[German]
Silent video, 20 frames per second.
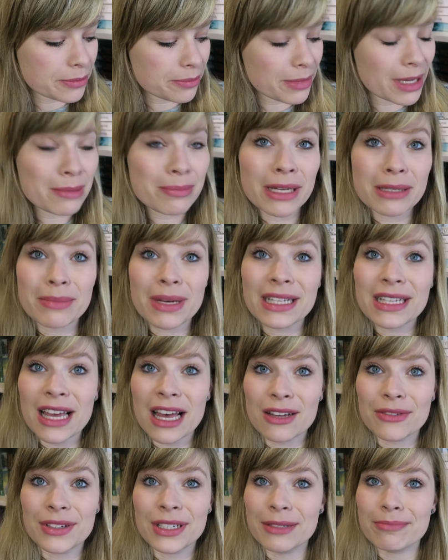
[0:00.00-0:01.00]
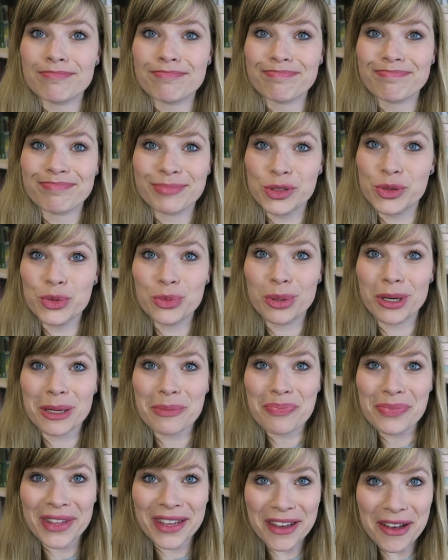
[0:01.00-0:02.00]
mein Mann macht Kaffee.
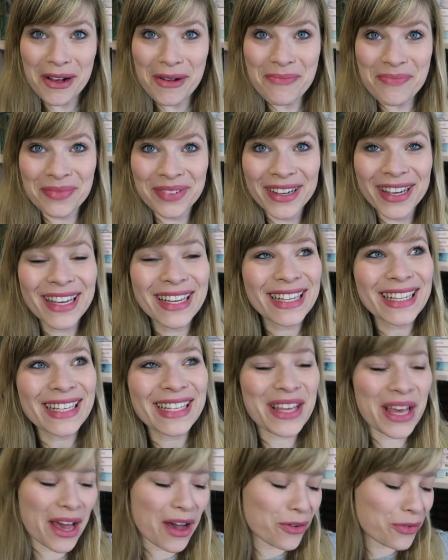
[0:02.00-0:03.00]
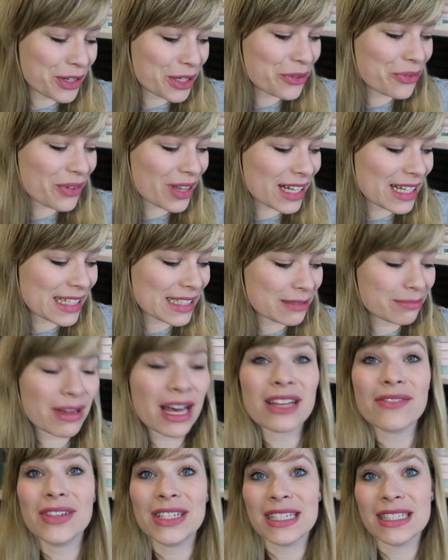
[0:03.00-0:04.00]
Super. Ähm, ja, auf jeden Fall
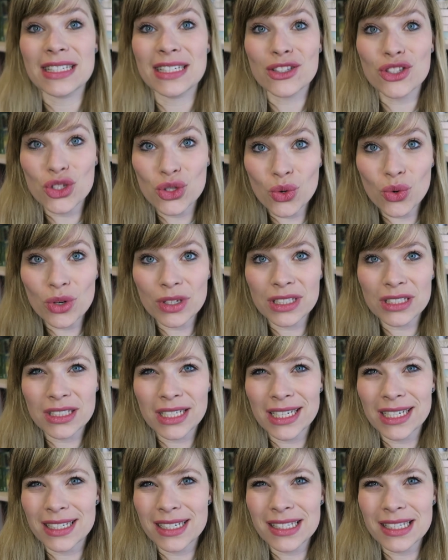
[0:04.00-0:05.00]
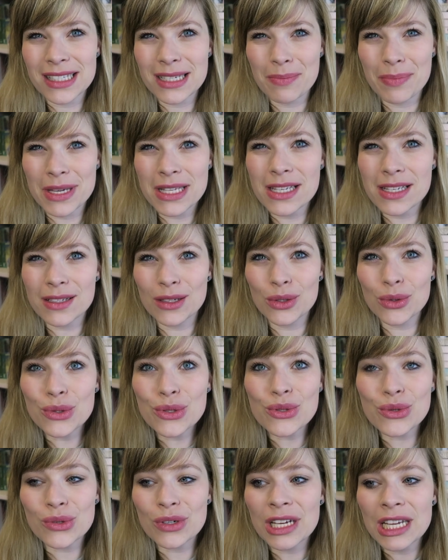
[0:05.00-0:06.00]
machen wir das jetzt so und ich denke, das ist die bessere
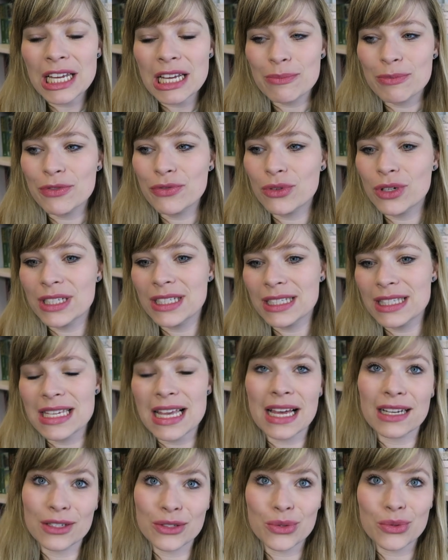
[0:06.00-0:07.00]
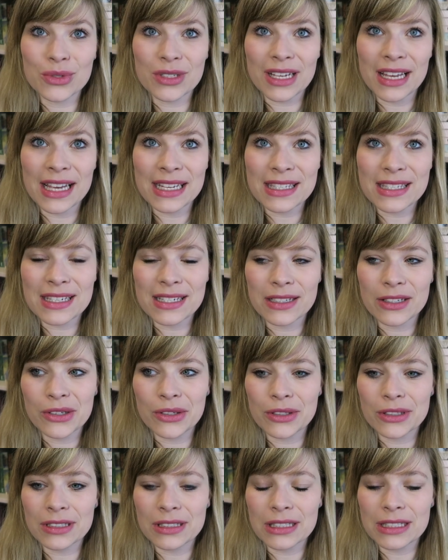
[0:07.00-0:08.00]
Lösung, bevor ich jetzt hier alles runterhetze.
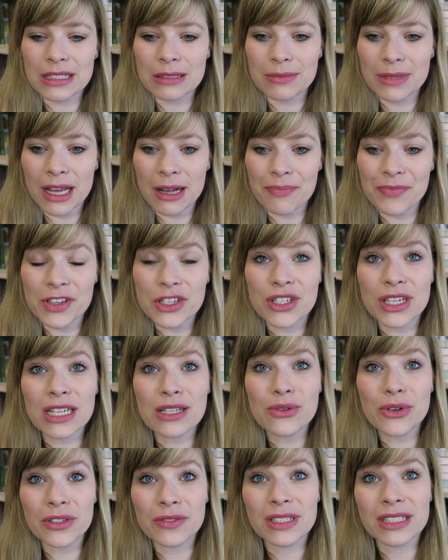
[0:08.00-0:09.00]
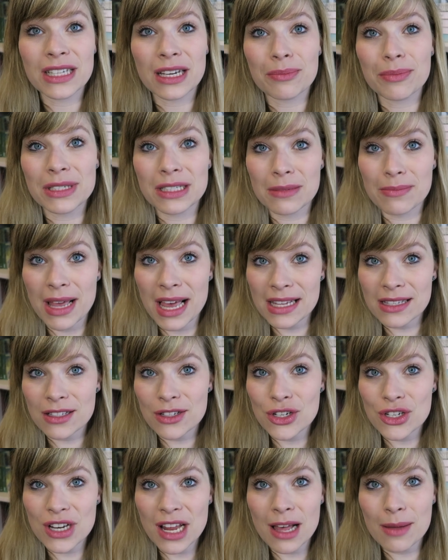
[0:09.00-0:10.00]
Und ähm, ja, wir starten heute, wie gesagt, mit dem
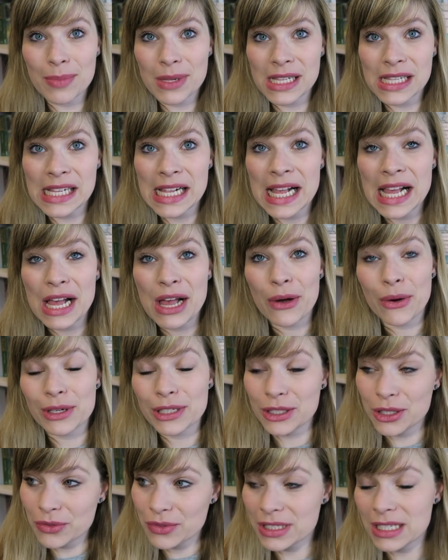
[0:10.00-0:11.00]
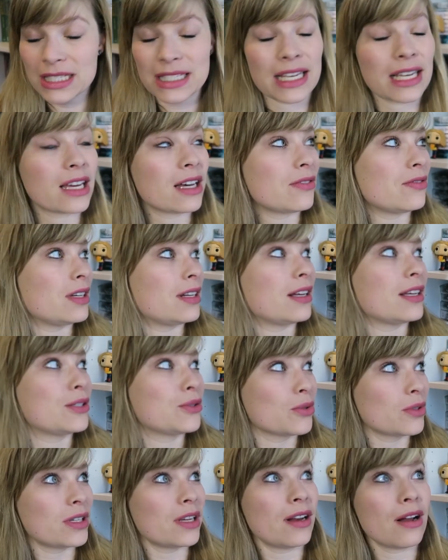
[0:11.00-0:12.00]
ersten Stapel und ich hoffe, dass der Kaffee
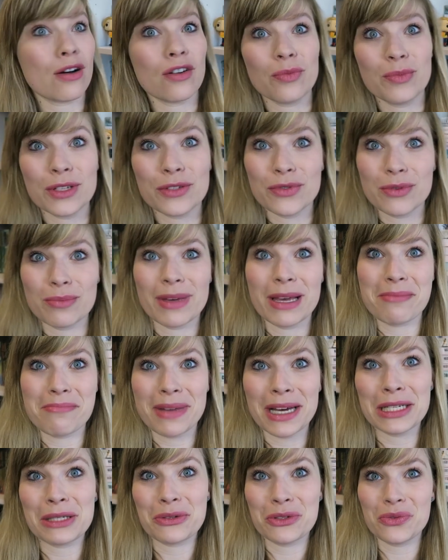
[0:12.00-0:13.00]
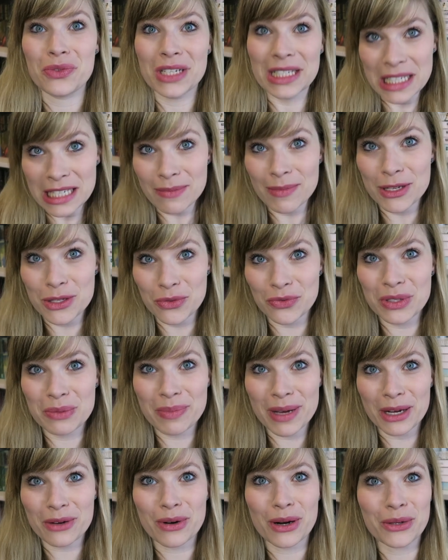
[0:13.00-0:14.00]
gleich durchgelaufen ist von meinem Mann und wir nicht mehr so viel
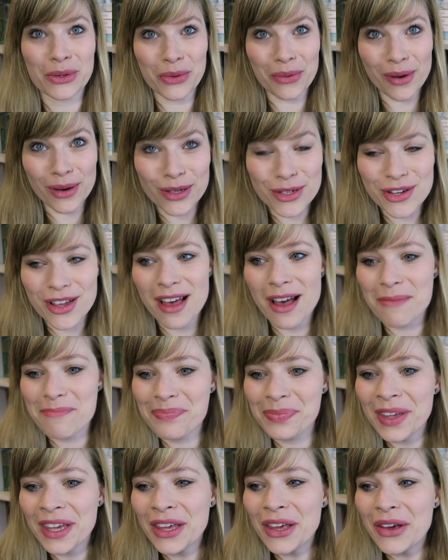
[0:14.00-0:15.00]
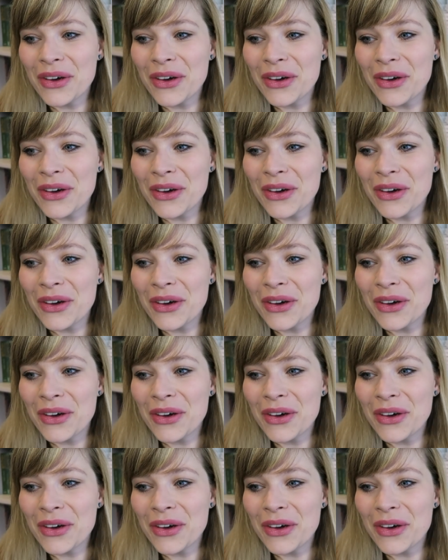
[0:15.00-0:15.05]
Background-Geräusche haben.